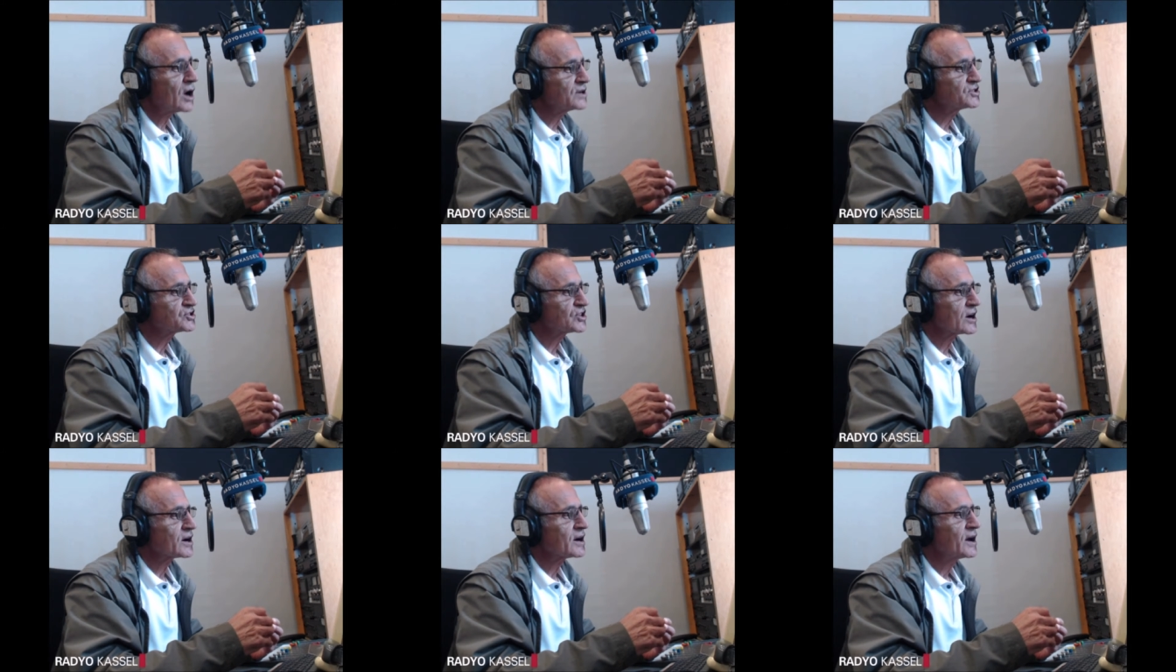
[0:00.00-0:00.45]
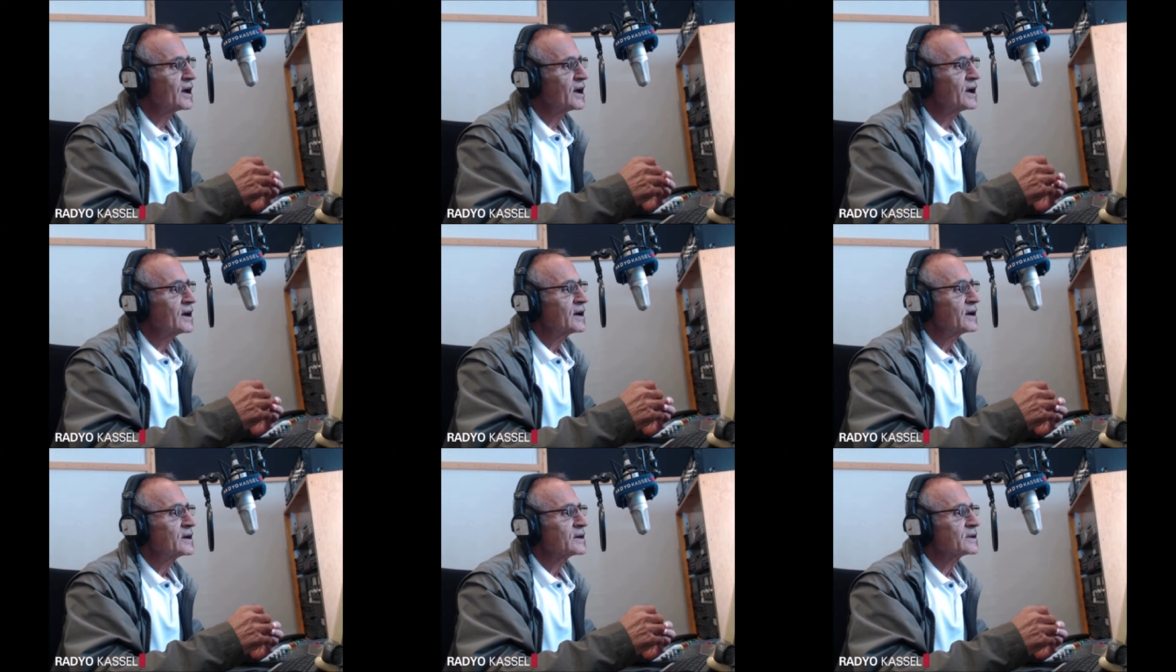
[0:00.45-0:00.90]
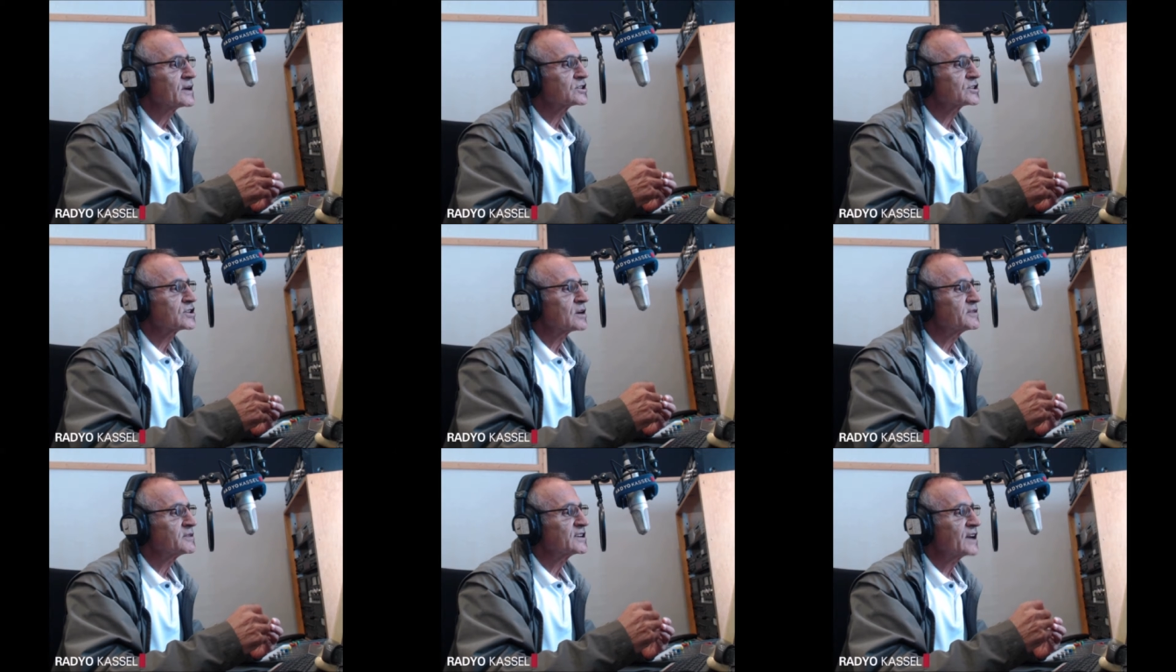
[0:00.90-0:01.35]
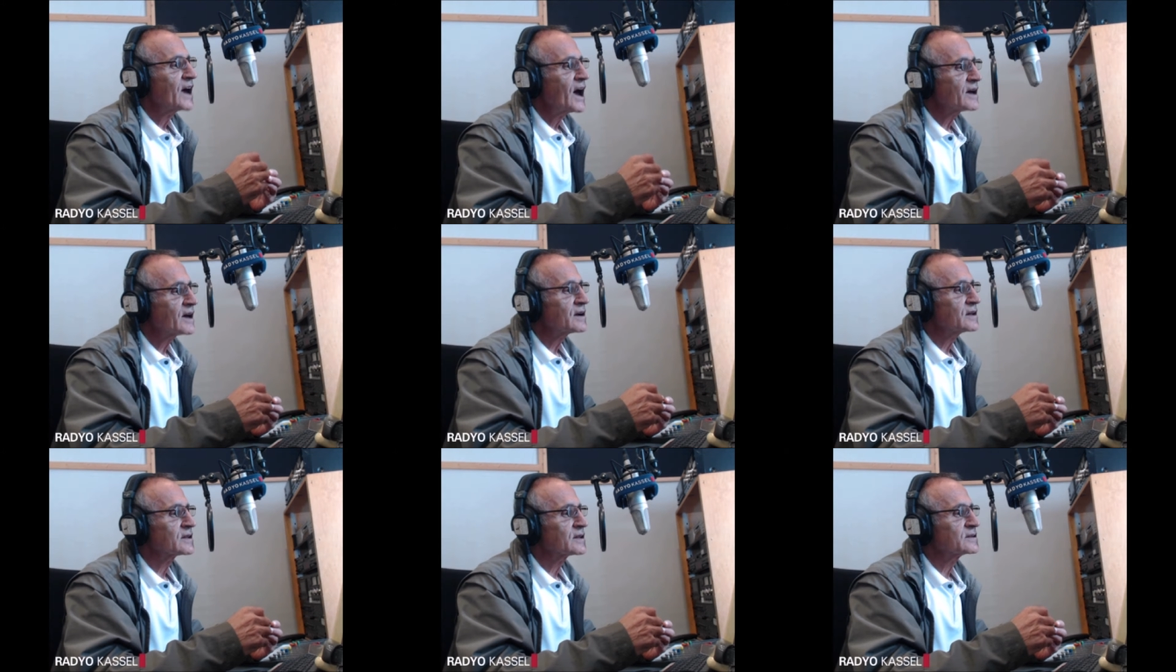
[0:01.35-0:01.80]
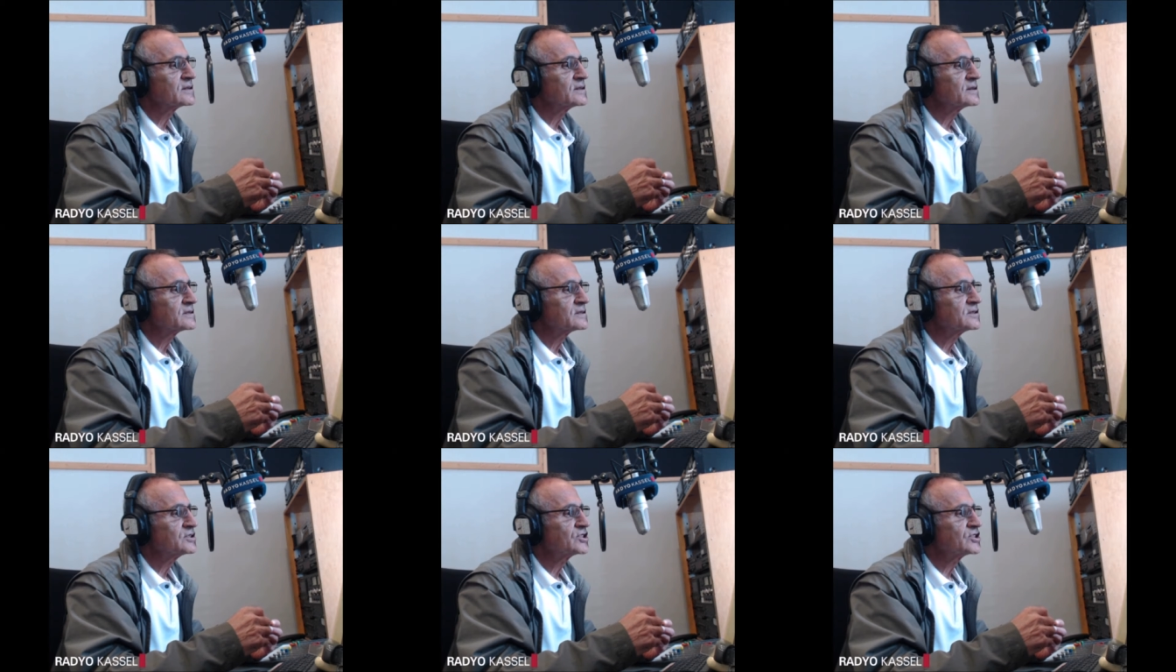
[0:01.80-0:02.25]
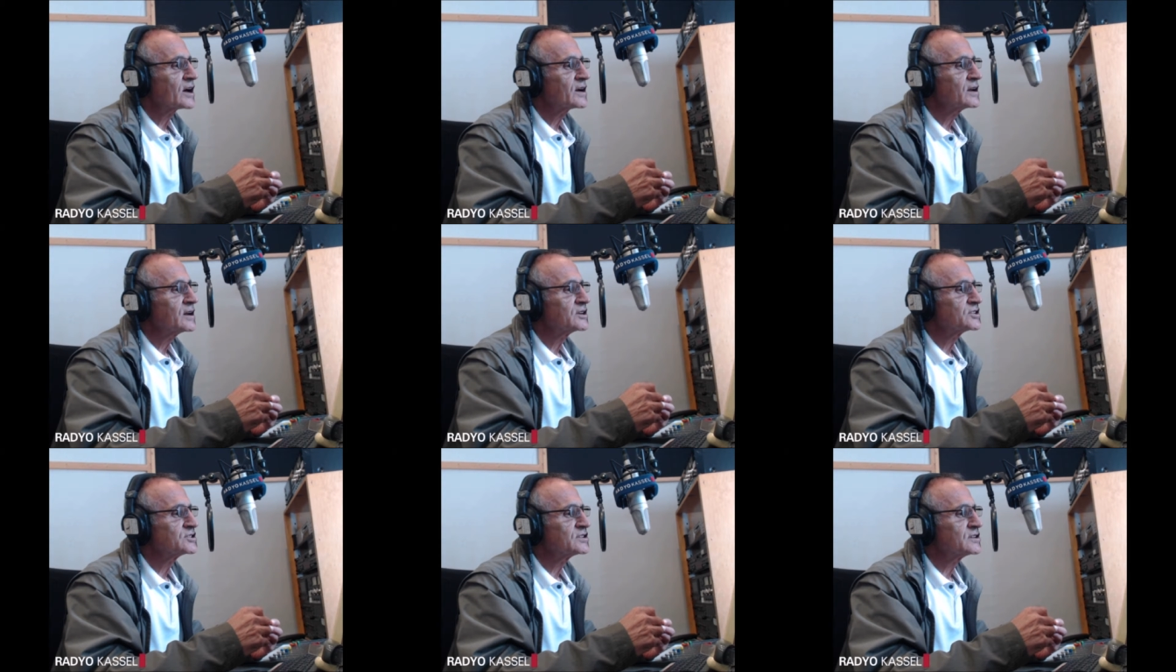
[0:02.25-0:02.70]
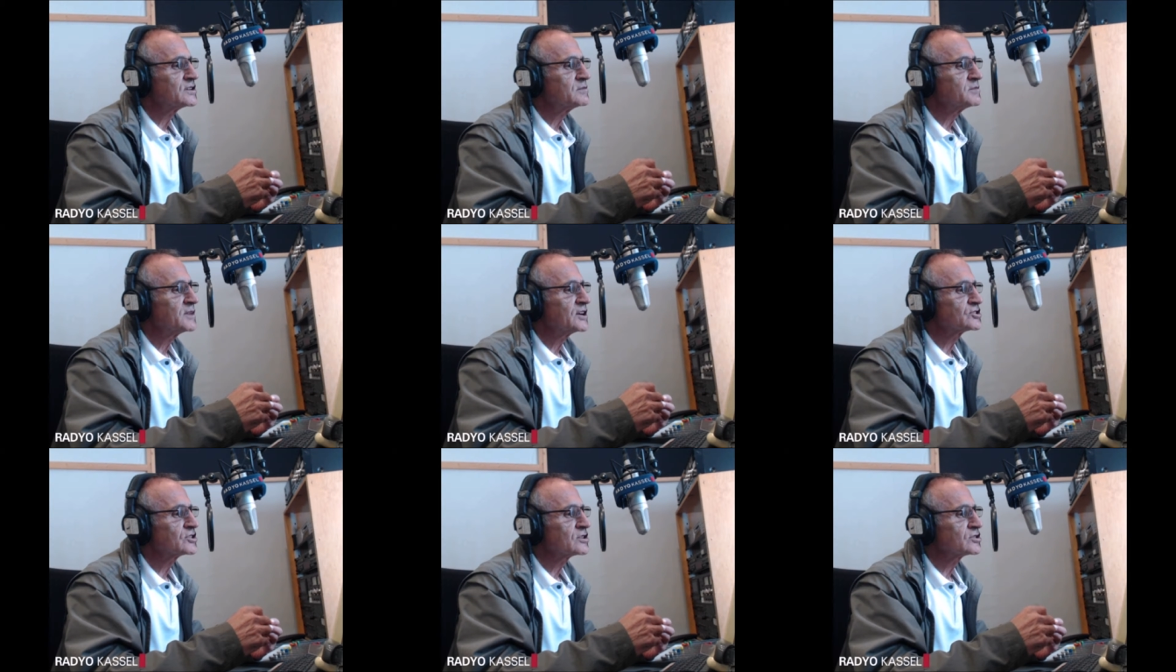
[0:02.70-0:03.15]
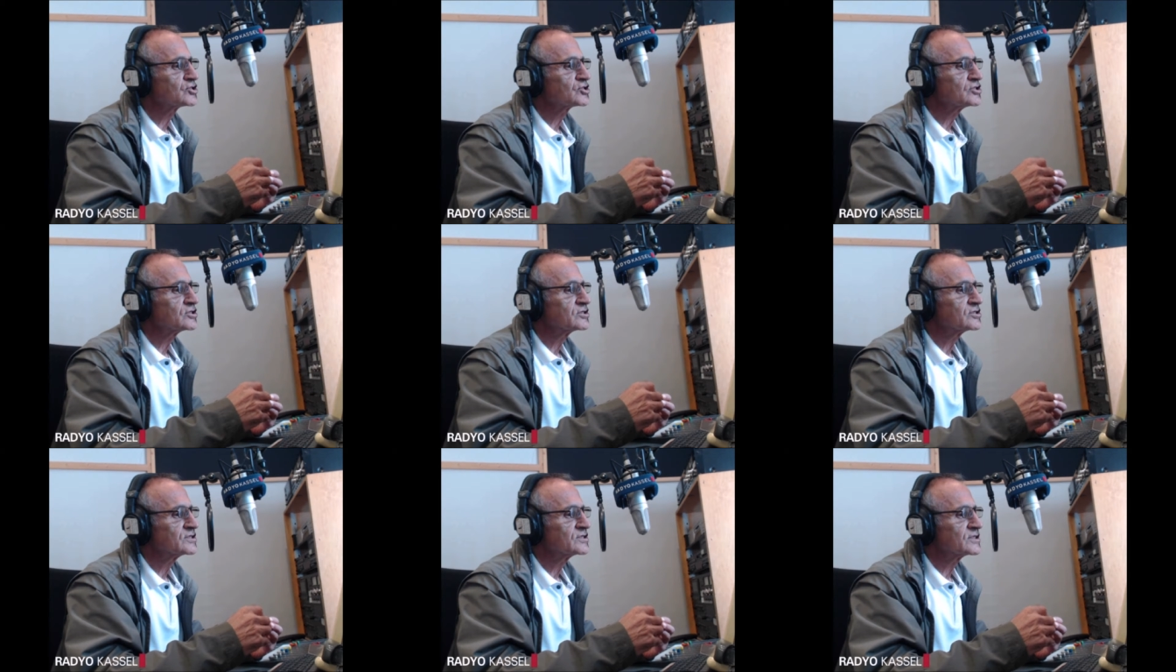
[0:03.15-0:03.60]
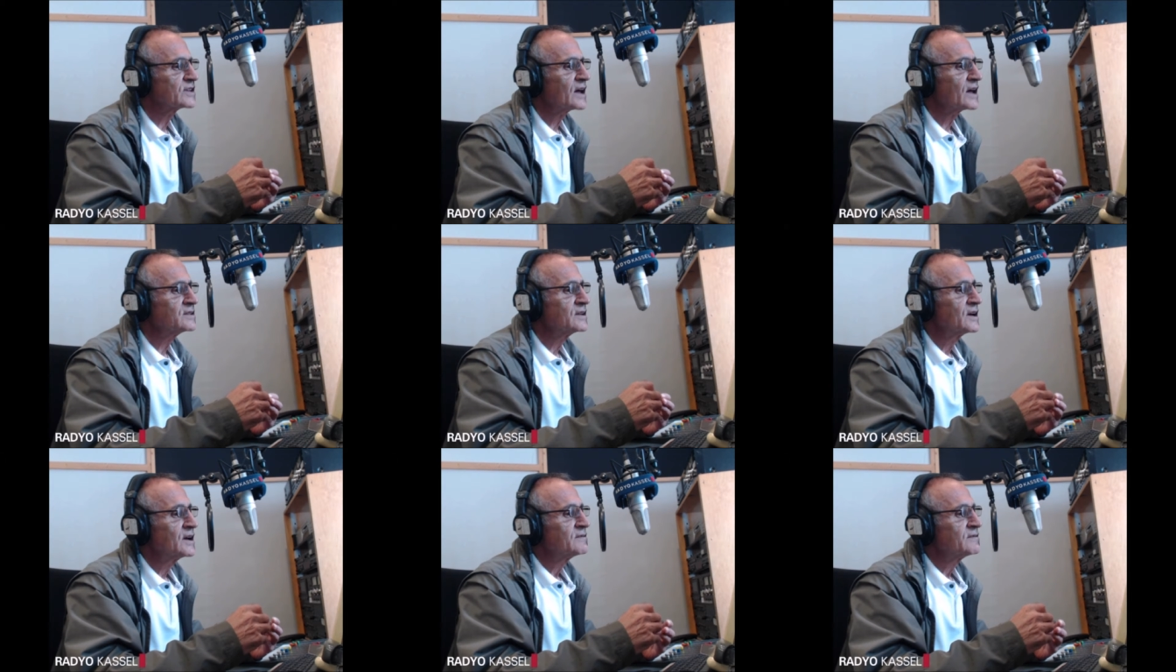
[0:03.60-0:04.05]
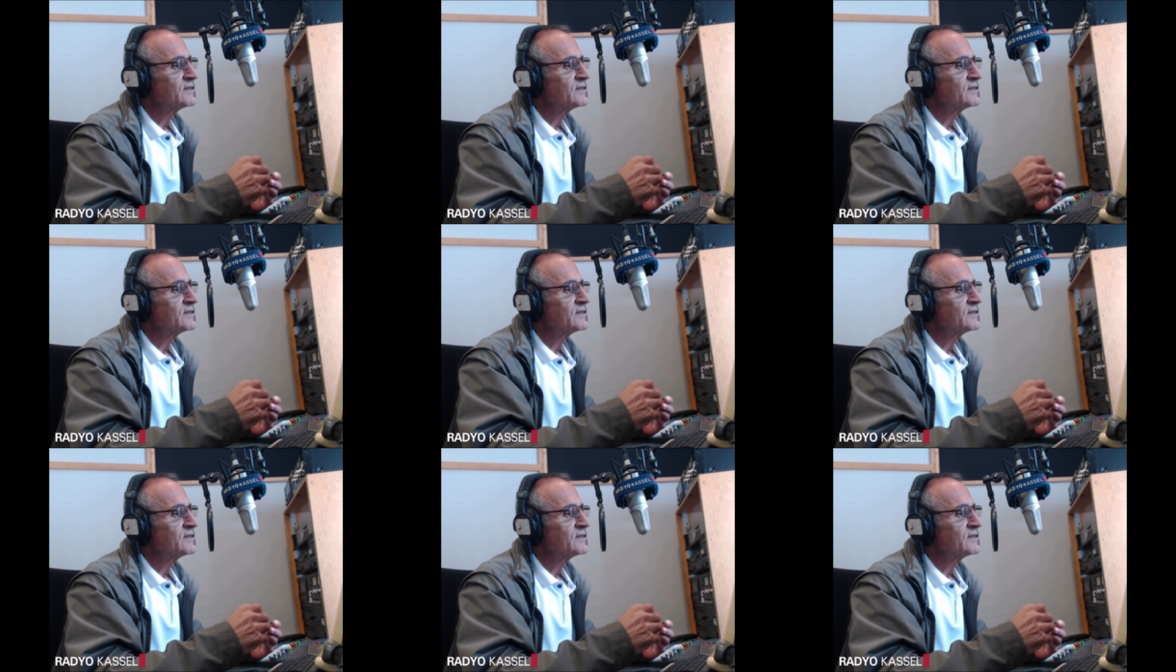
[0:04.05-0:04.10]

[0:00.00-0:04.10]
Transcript: Ancak yaşamın her alanı ticarileştirilmeye çalışıldığından